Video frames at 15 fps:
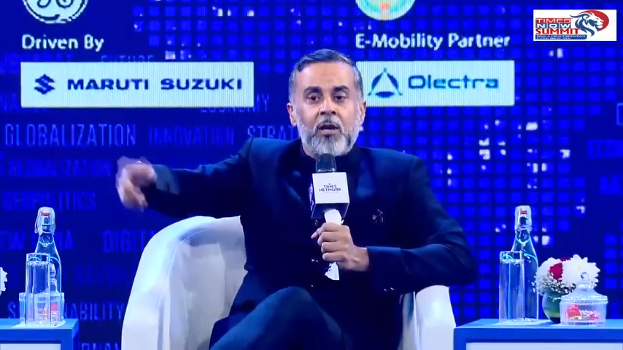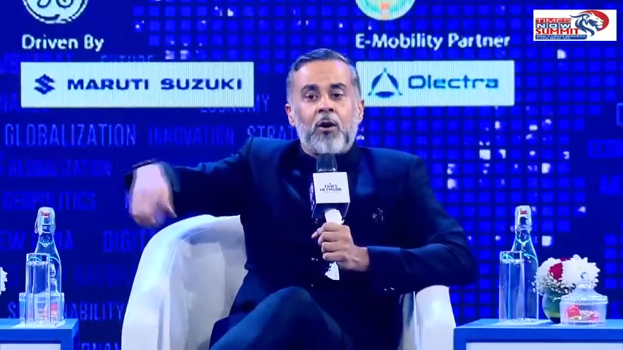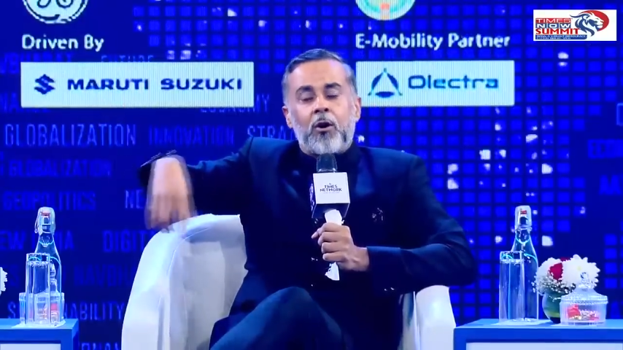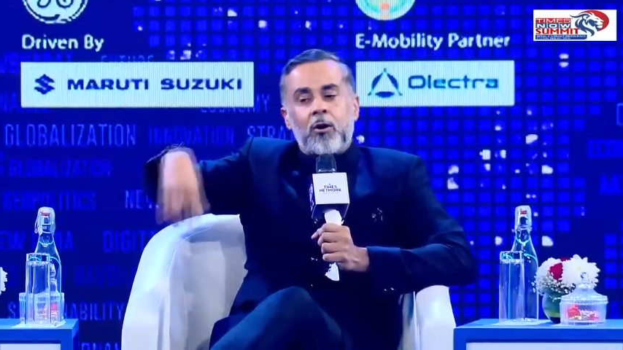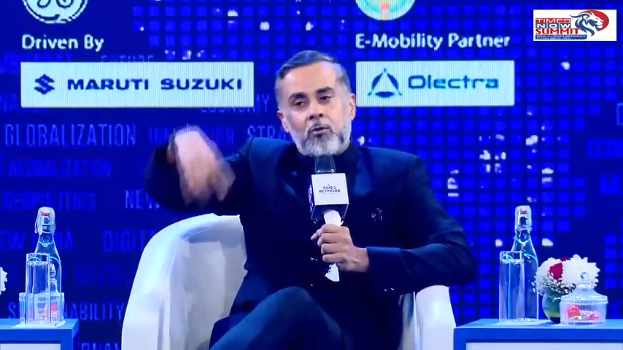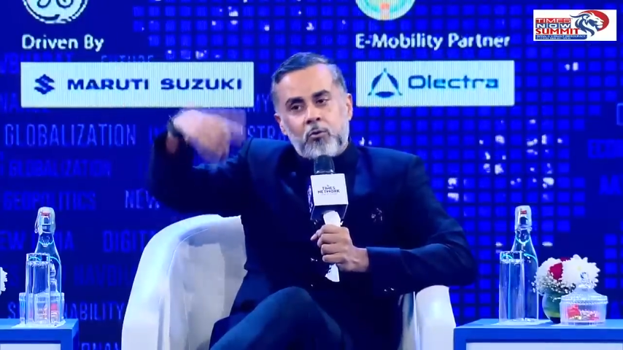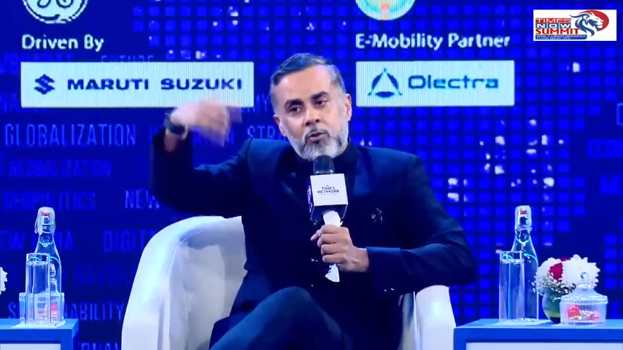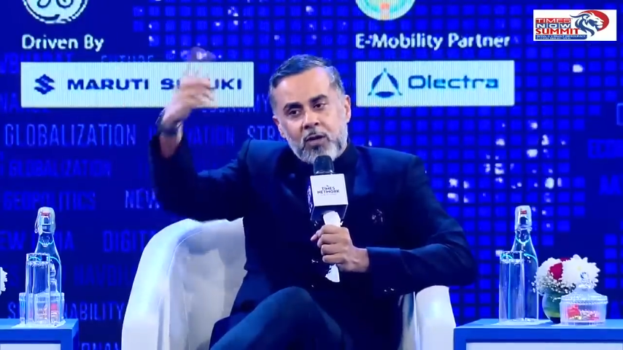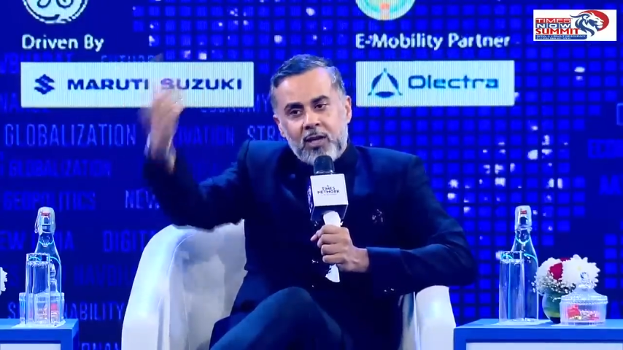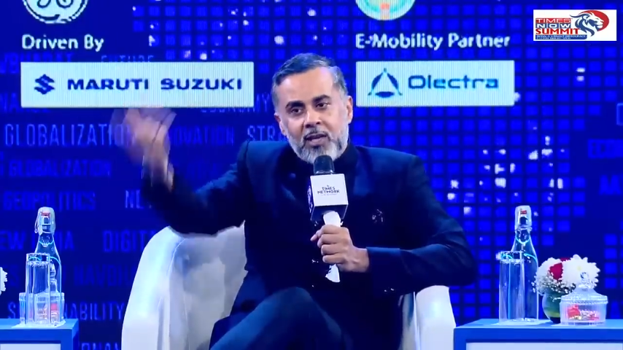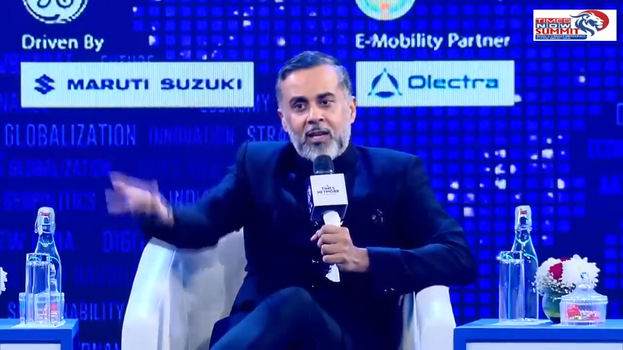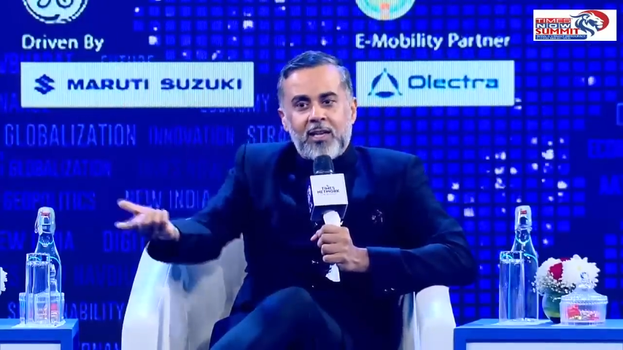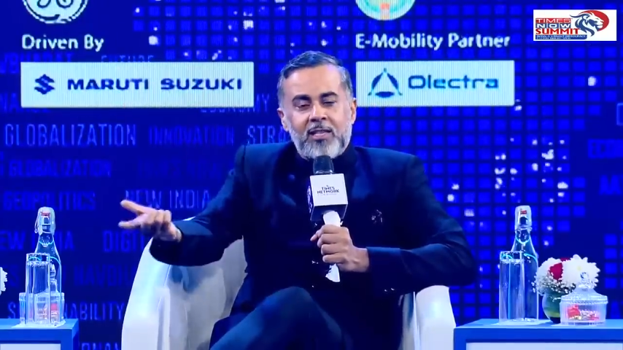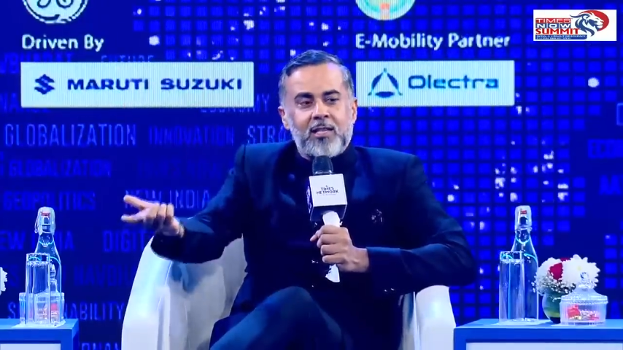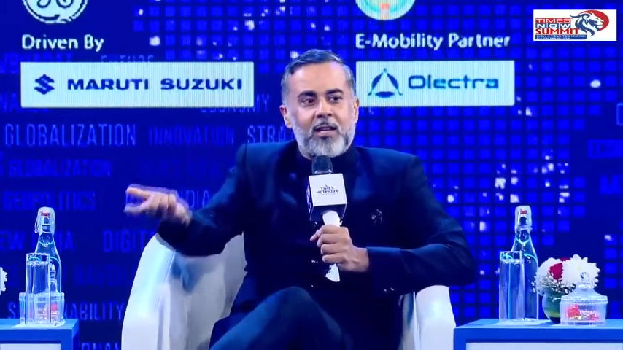और उनकी
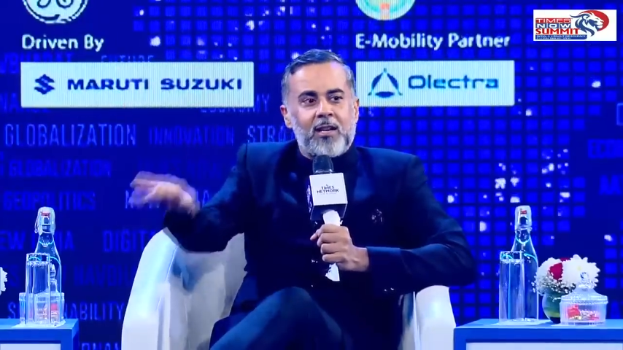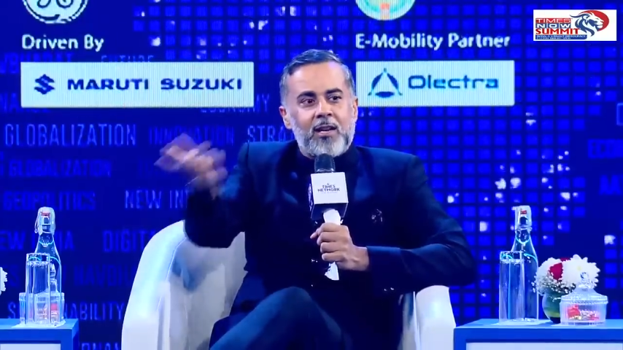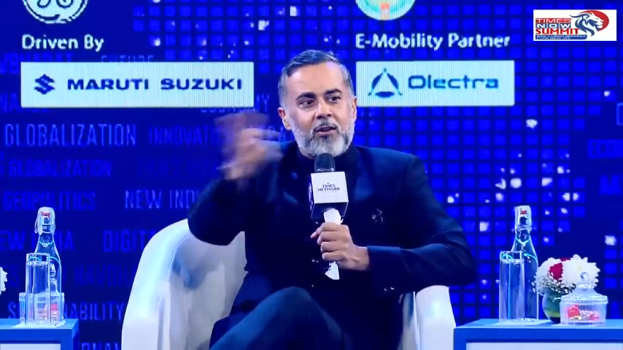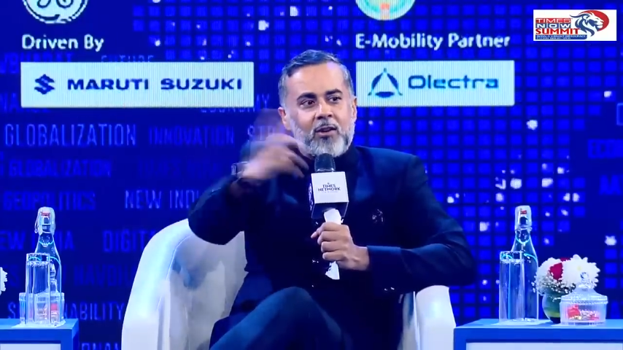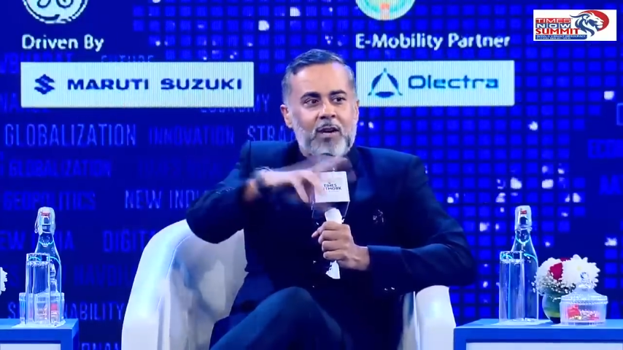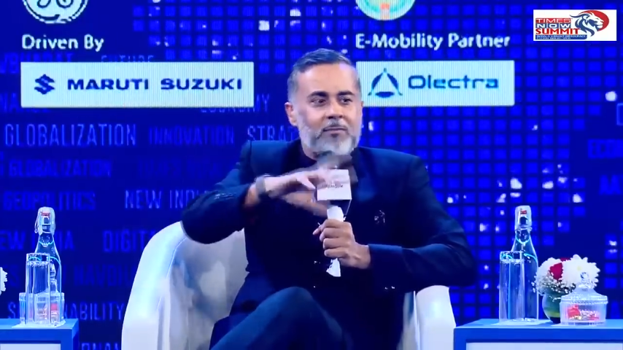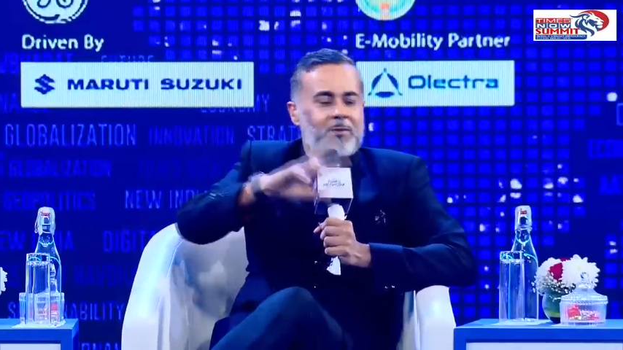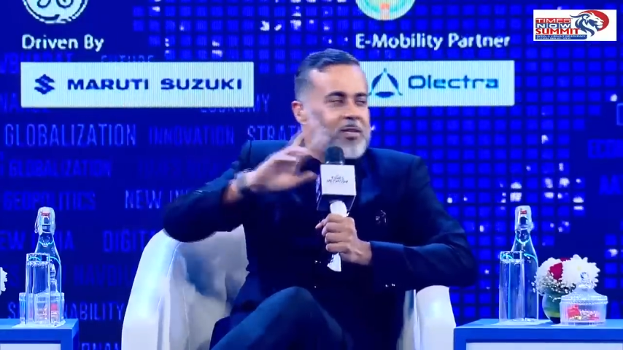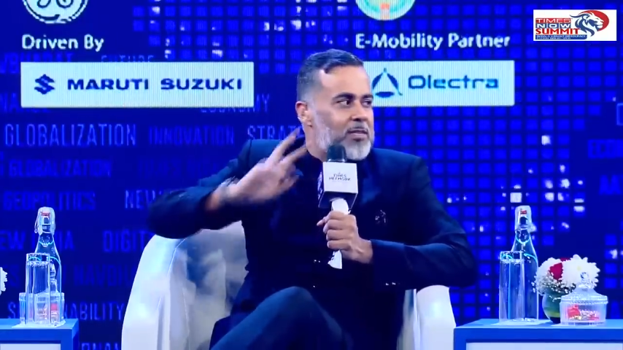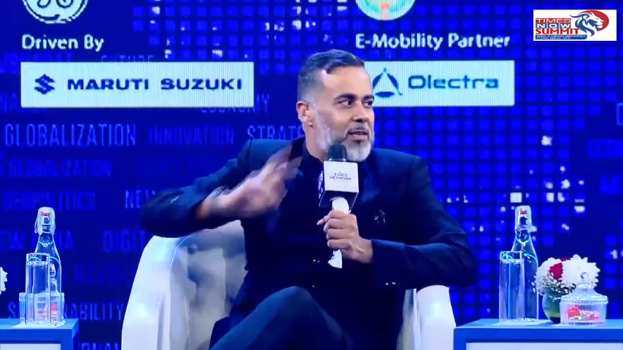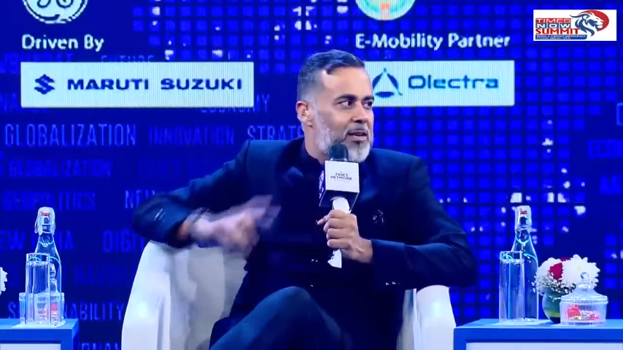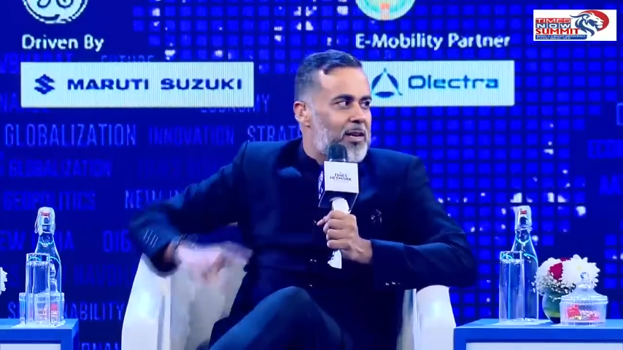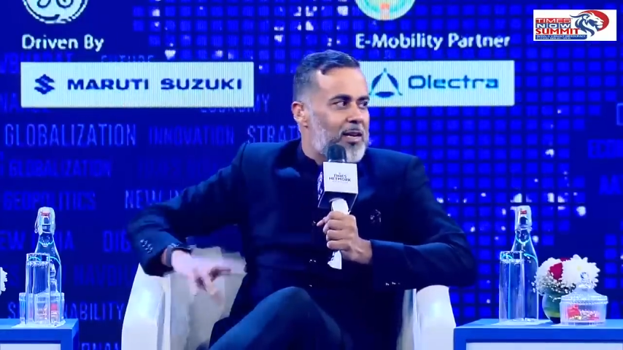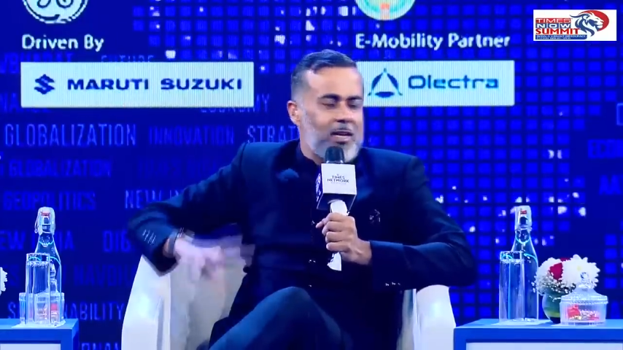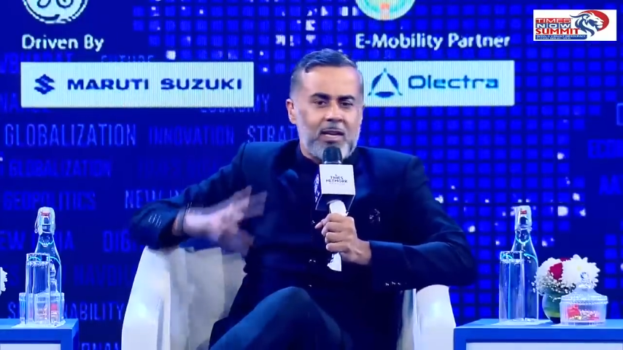नहीं चल रही है और आपकी चल
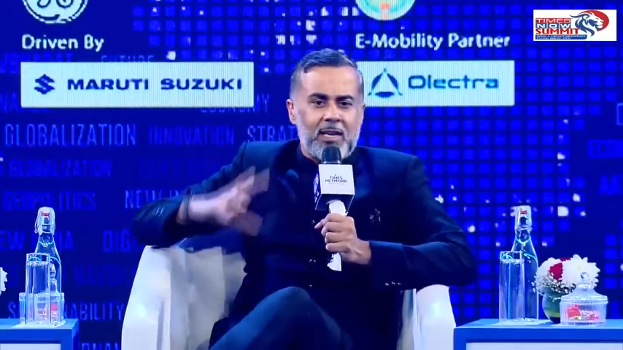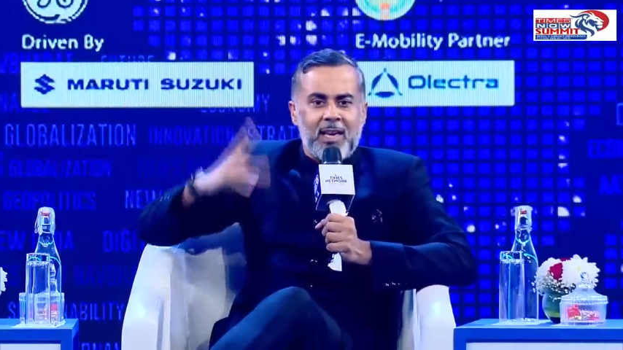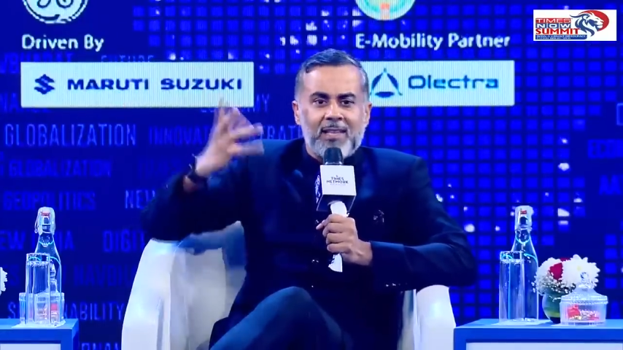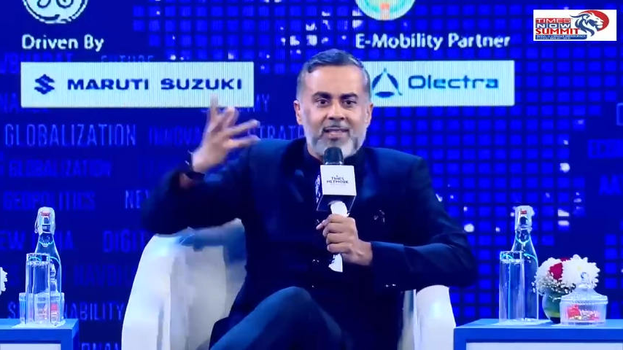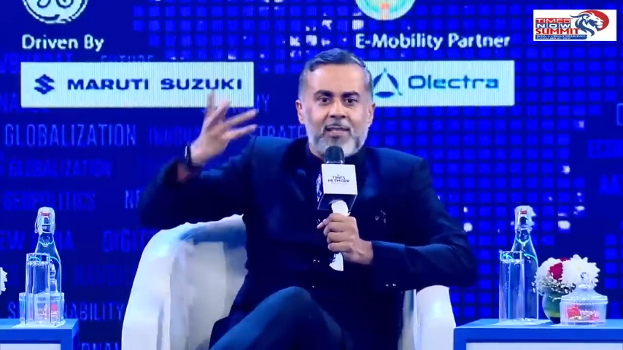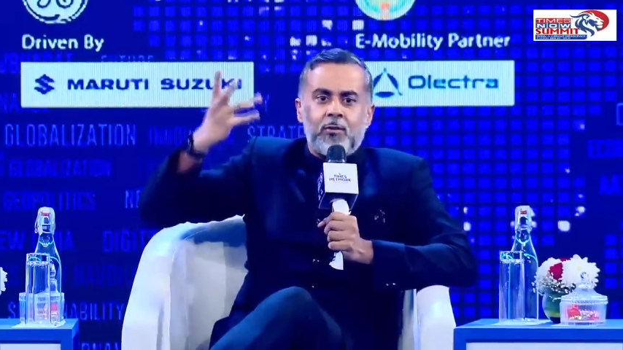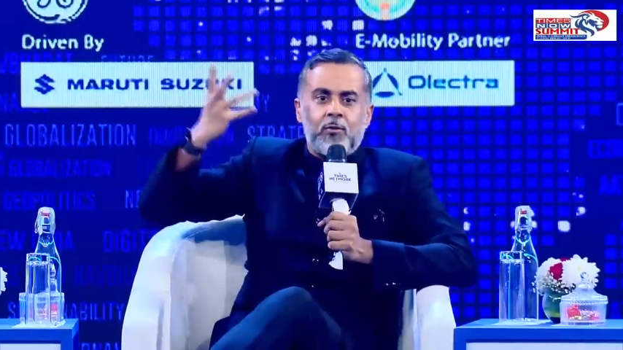रही है ये कैसे